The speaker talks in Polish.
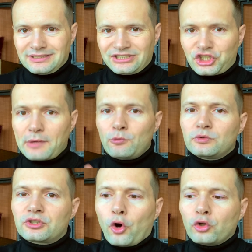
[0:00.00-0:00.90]
czemu,
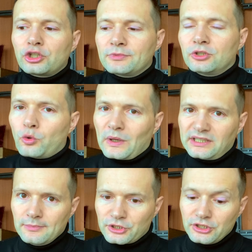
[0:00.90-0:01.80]
o czym ty dokładnie
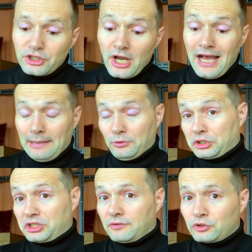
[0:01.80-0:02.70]
myślisz, a
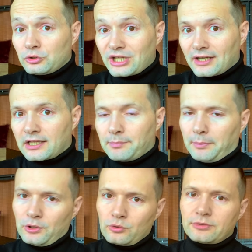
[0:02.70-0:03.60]
możesz wziąć kartkę
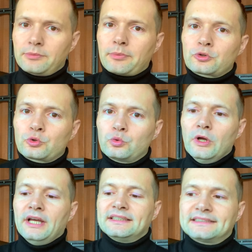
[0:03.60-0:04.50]
papieru i sobie po prostu
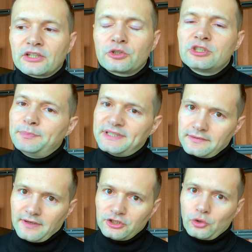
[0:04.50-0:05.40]
zacząć
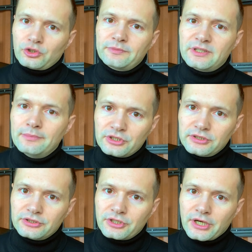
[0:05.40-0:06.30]
spisywać, o czym ty
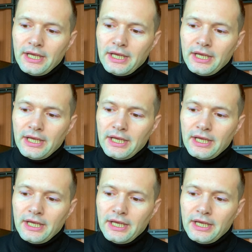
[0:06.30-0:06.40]
myślisz.